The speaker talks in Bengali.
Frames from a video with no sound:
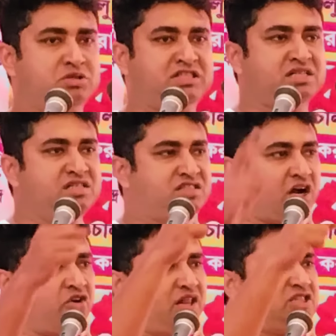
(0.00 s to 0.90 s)
যদি সেদিন
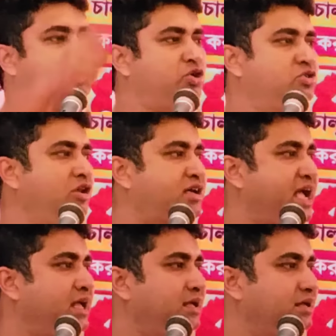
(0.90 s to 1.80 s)
সারদার
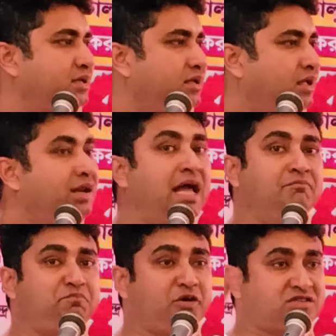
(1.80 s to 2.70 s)
চোরগুলোকে
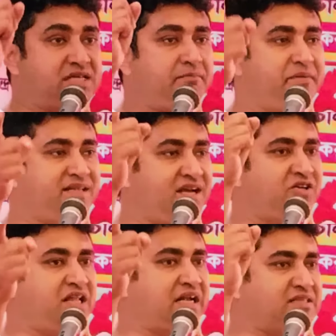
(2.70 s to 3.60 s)
ল্যাম্পপোস্টে বেঁধে
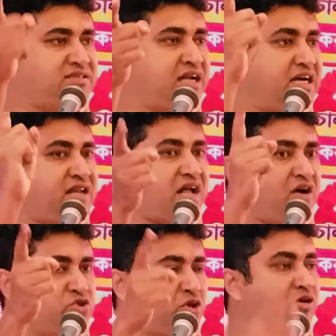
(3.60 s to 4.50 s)
ওদের কাছ থেকে
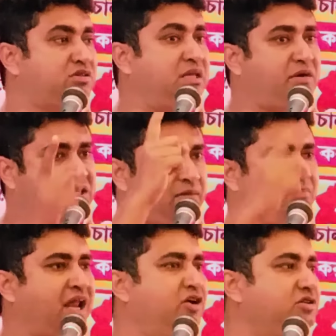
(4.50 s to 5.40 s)
টাকা উসুল করতে পারতাম
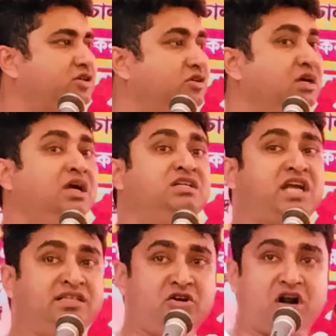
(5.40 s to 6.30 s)
ভালো হতো
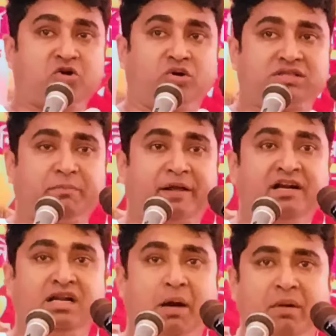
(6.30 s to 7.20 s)
সেই দিন ওটা করতে
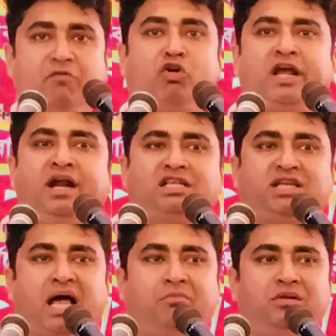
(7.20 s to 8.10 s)
পারিনি আমরা ভোটে
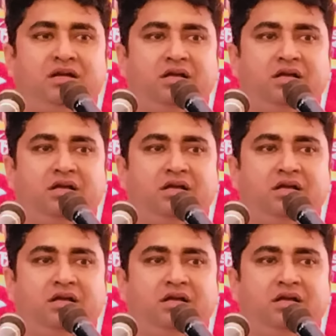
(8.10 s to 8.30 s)
হেরেছিলাম